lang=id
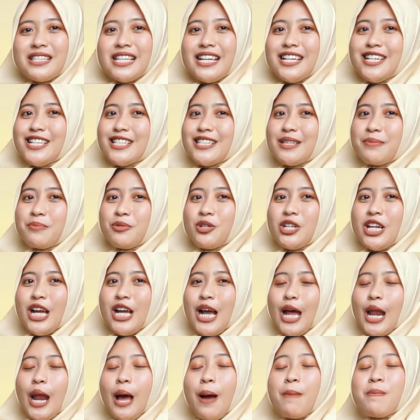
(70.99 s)
bisa disebut
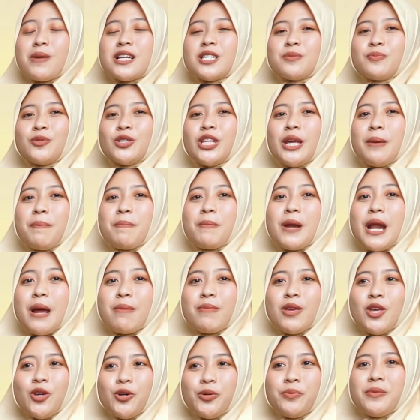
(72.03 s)
dengan emas putih
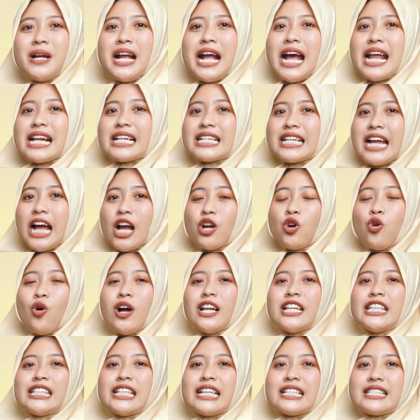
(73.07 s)
premium karena
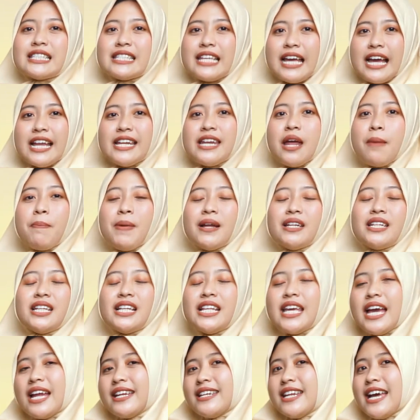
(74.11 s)
kualitasnya dapat
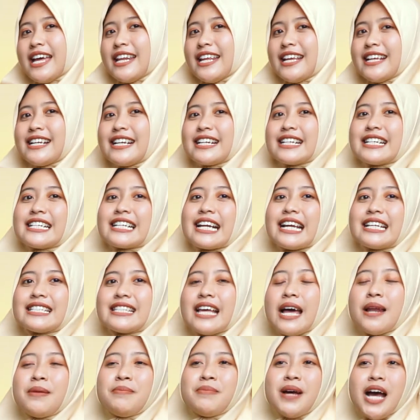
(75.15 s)
dilihat dari
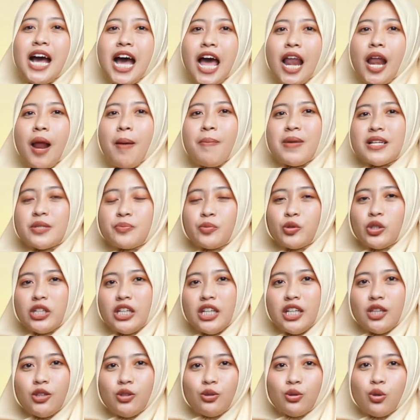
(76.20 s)
kekerasan bahan emas putih
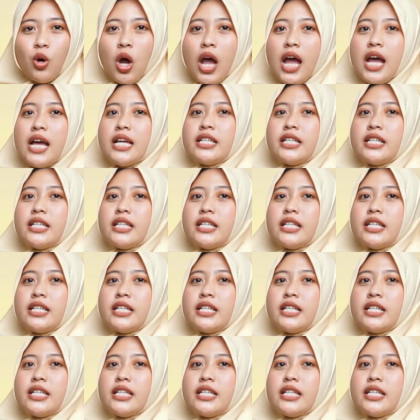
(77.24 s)
itu.